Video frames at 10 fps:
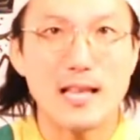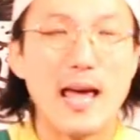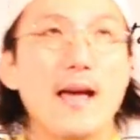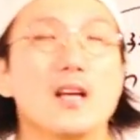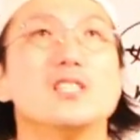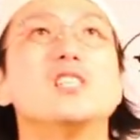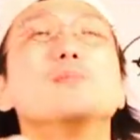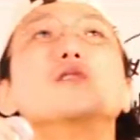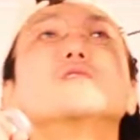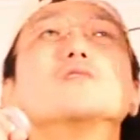て、自
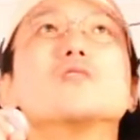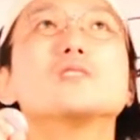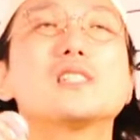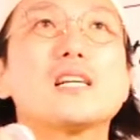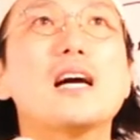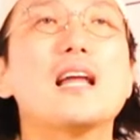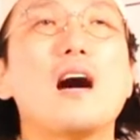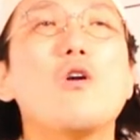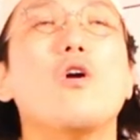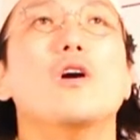分の
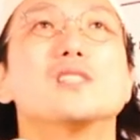力を